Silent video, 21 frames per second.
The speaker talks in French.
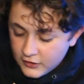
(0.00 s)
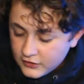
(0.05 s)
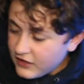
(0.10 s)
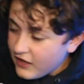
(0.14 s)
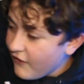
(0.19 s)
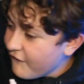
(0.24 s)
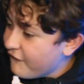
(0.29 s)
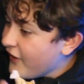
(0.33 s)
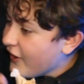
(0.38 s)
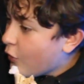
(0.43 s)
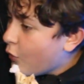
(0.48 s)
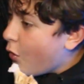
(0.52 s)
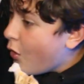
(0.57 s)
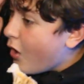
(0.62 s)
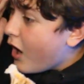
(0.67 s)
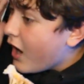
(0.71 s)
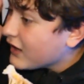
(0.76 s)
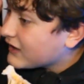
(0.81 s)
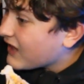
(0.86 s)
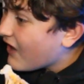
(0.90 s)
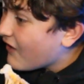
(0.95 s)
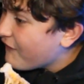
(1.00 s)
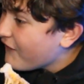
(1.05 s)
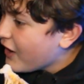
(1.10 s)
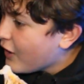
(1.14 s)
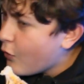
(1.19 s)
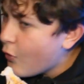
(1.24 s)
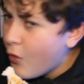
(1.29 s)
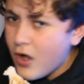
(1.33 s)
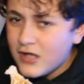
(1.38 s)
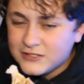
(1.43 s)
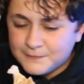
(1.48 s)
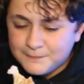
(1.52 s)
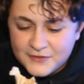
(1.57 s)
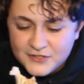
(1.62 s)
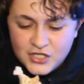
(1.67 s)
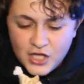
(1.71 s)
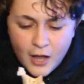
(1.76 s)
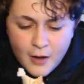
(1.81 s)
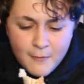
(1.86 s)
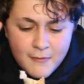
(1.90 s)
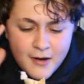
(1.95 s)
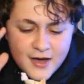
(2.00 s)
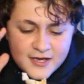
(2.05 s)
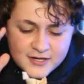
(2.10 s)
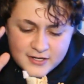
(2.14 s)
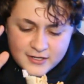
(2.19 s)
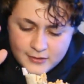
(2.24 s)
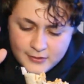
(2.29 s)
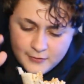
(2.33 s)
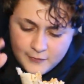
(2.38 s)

T'as fait quoi T'as fait quoi, espèce d'Ahmad